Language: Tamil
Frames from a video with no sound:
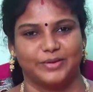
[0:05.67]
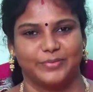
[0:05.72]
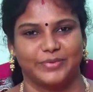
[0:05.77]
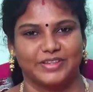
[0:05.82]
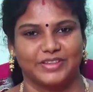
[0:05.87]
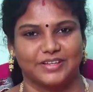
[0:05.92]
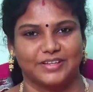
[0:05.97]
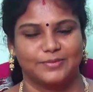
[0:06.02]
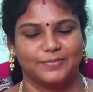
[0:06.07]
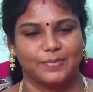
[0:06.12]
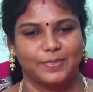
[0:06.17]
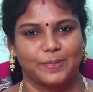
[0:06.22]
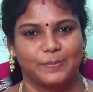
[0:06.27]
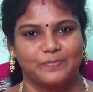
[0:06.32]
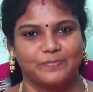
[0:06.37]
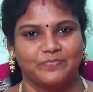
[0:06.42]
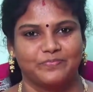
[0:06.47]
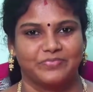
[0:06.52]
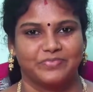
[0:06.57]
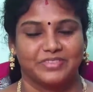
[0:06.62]
தர்மேந்திரா
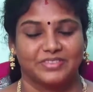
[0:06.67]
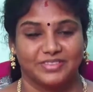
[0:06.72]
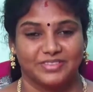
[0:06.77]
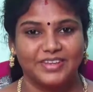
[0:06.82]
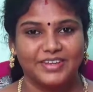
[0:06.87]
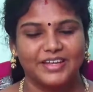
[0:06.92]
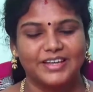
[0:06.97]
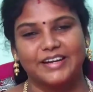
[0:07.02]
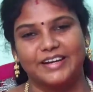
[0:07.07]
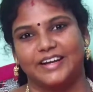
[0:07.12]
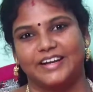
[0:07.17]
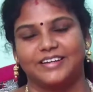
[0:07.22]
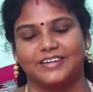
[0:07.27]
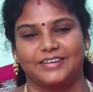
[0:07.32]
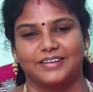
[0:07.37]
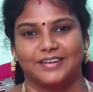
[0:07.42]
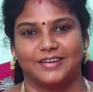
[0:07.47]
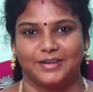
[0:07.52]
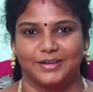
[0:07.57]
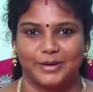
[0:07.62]
தி கிரேட்
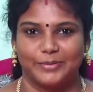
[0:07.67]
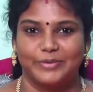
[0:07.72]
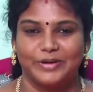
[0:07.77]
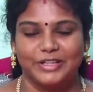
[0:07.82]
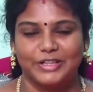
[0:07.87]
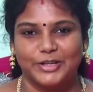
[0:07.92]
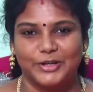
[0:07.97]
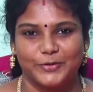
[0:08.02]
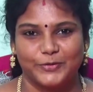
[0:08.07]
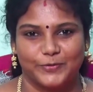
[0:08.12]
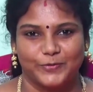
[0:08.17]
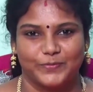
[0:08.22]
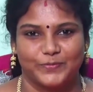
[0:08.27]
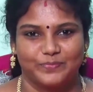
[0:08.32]
கபில் தேவ்